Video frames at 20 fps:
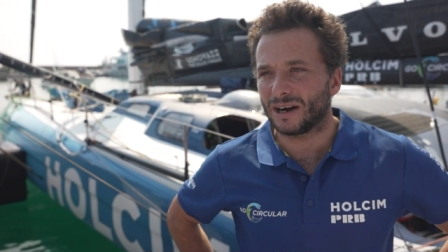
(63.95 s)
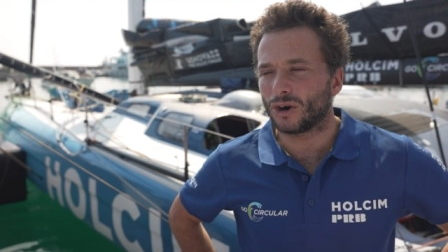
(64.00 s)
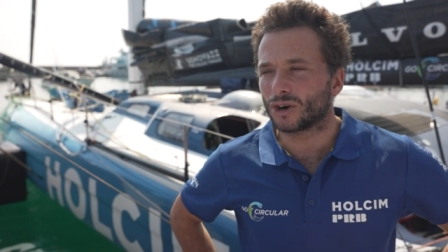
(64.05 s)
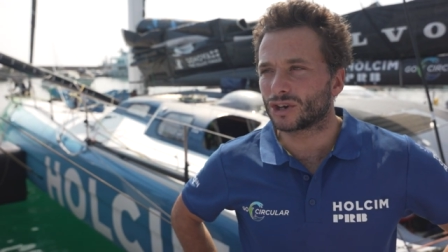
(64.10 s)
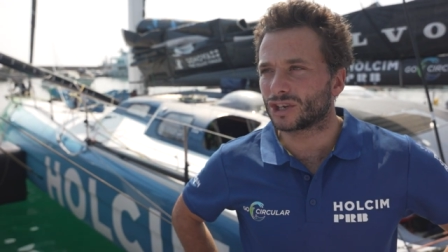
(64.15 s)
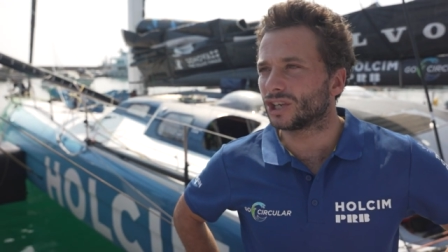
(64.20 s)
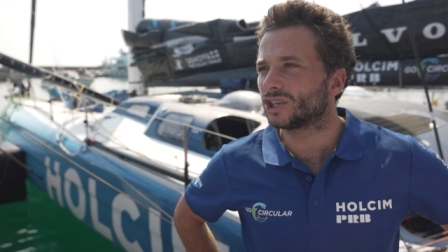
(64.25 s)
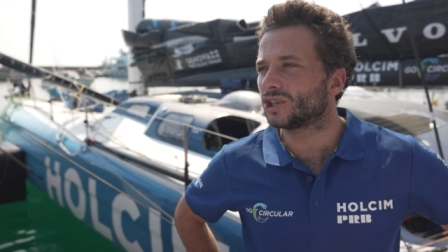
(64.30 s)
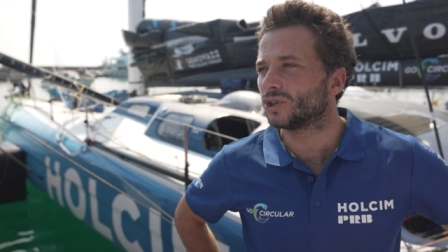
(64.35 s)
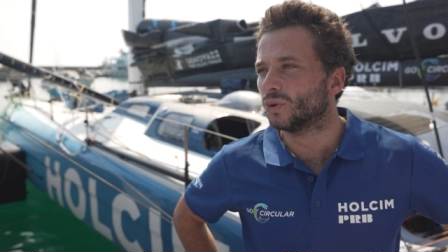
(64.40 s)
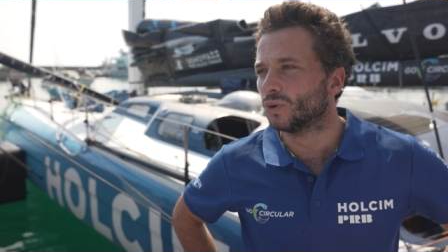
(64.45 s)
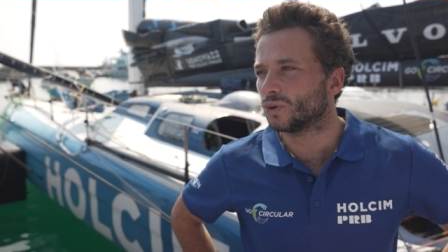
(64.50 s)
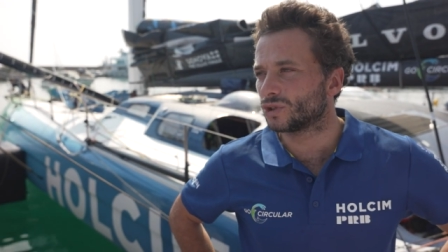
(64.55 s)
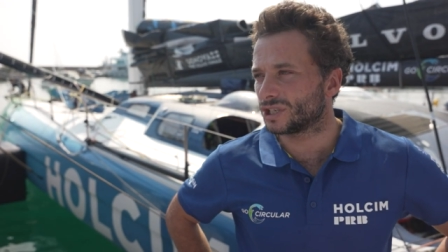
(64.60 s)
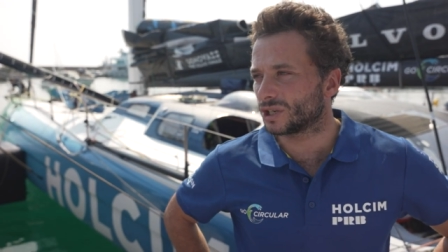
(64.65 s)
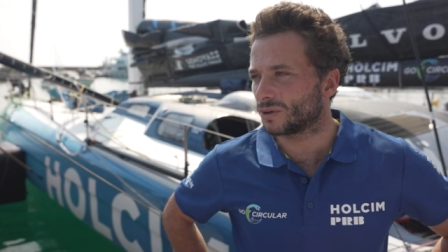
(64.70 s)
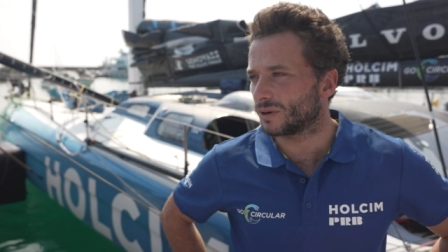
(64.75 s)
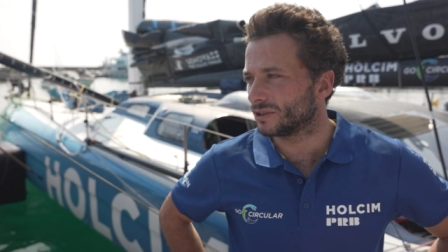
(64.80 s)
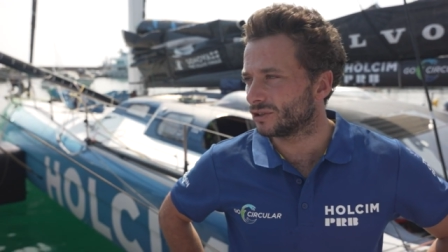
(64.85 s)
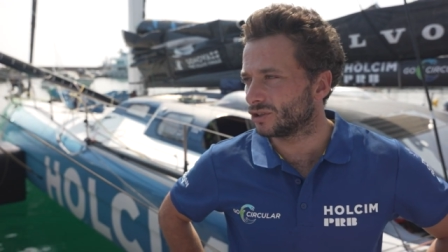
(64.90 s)
occhi chiusi
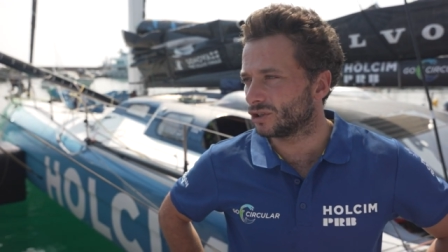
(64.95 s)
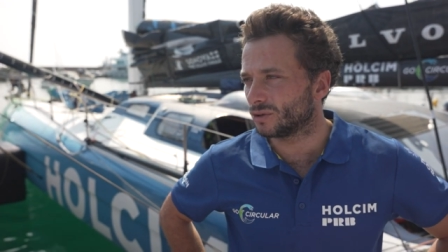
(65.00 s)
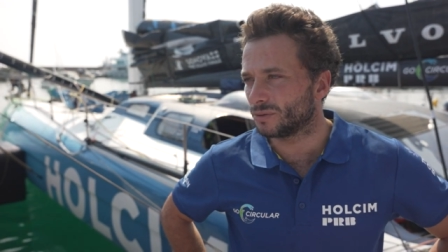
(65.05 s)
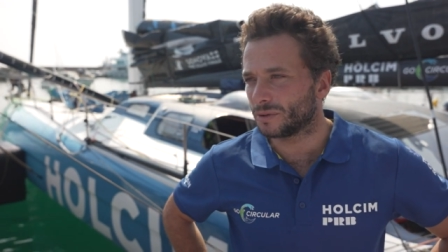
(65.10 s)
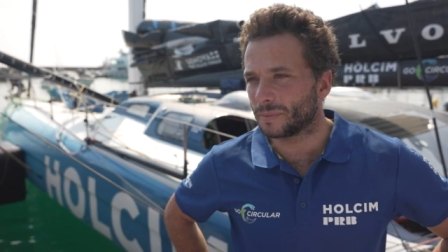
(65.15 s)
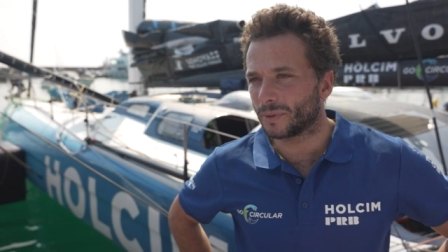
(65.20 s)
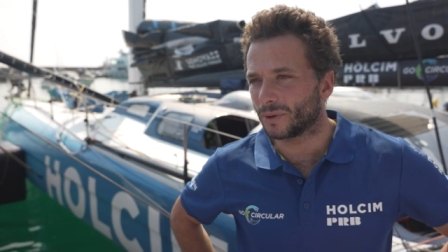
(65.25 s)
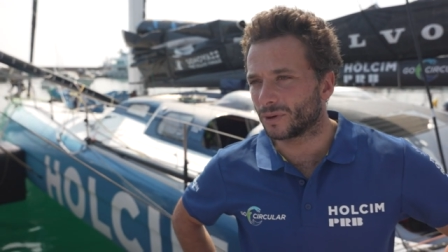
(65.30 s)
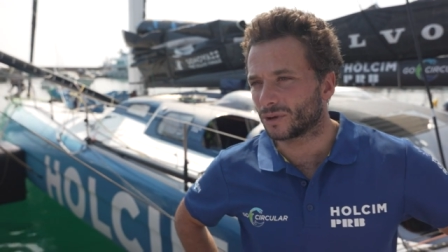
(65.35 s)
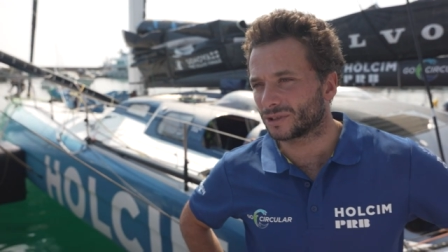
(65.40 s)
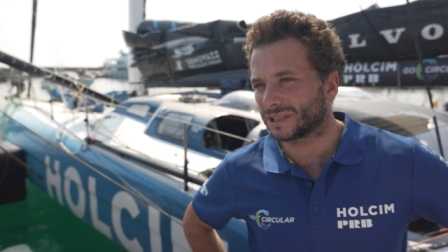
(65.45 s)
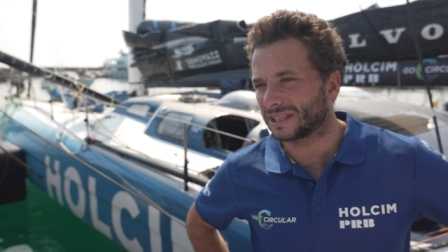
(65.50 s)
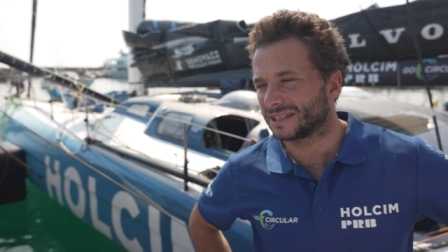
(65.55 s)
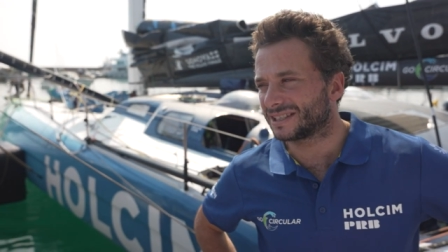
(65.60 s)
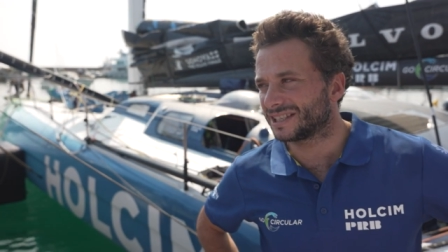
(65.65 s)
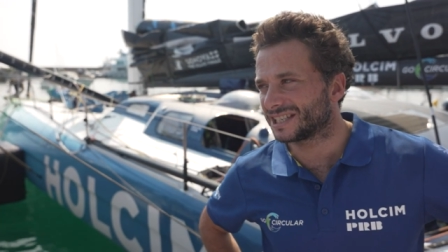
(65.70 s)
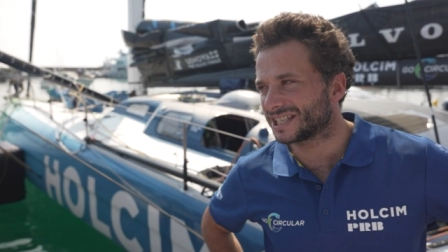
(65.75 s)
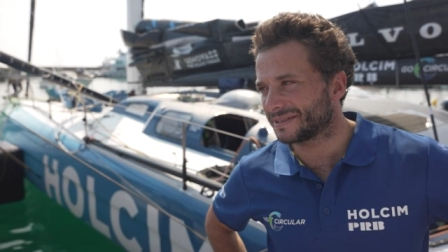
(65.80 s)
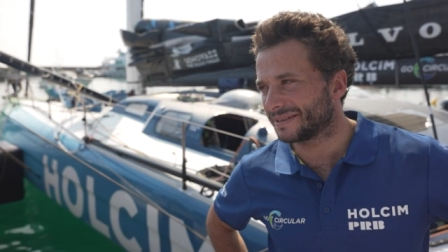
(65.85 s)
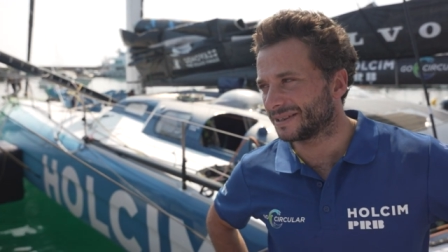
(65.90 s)
quando io mi pongo
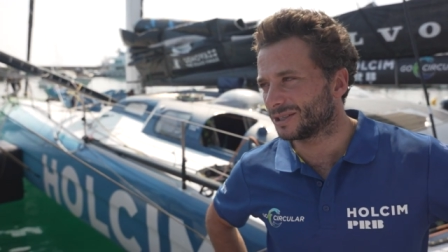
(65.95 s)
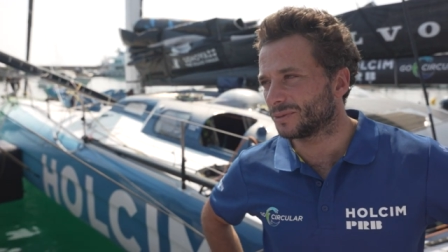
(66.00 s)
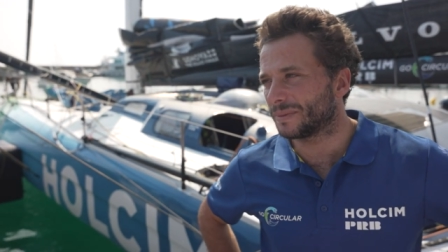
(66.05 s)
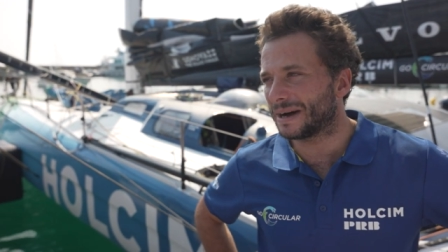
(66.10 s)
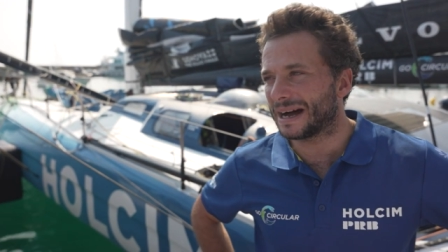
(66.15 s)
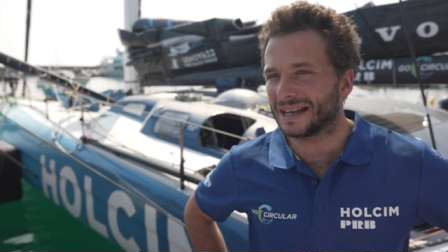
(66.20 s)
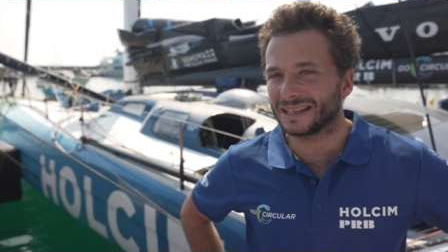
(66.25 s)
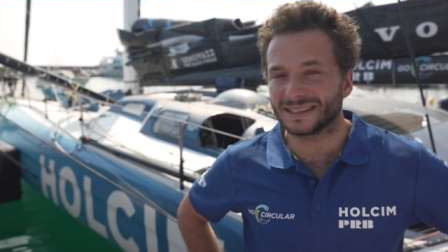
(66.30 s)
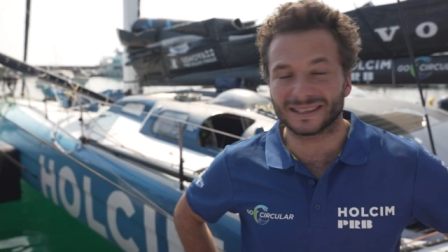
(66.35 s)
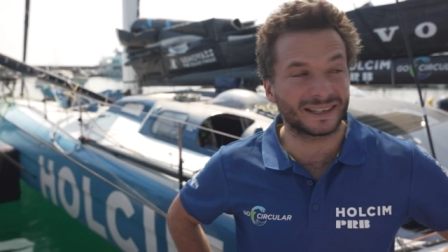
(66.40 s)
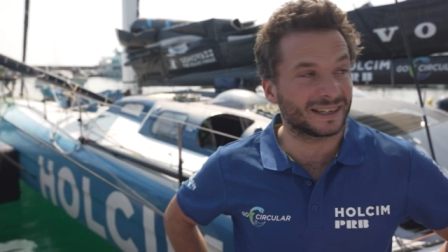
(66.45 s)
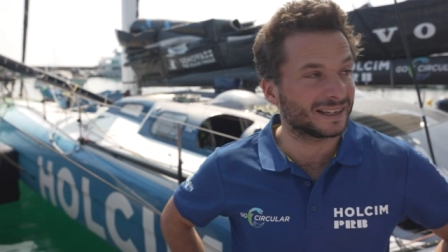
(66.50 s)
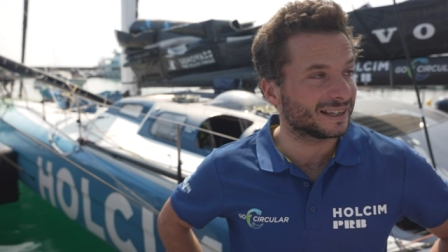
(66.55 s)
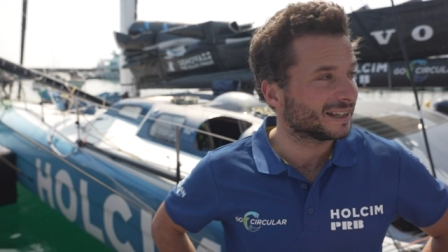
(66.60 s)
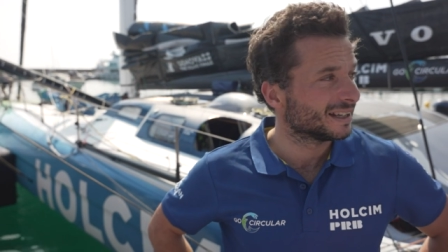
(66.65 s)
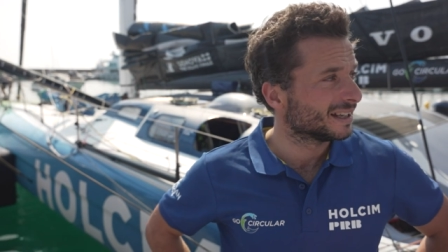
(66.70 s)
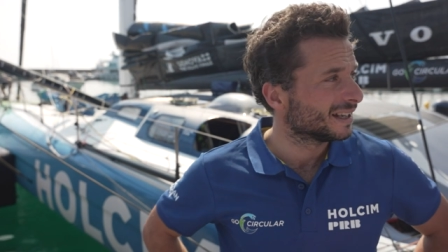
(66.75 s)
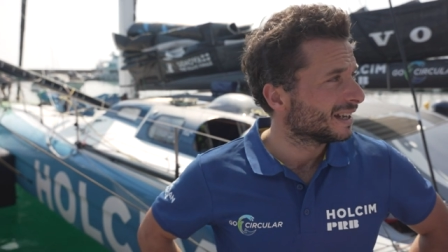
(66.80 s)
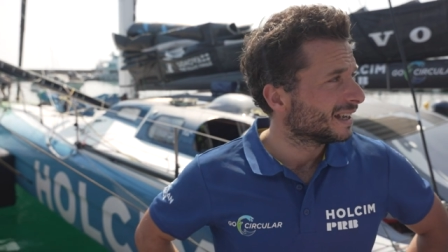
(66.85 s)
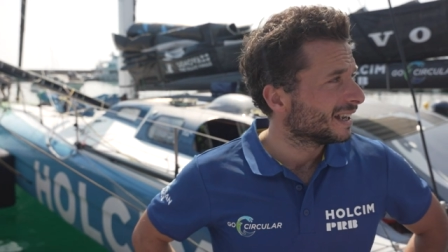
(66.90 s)
tantissime domande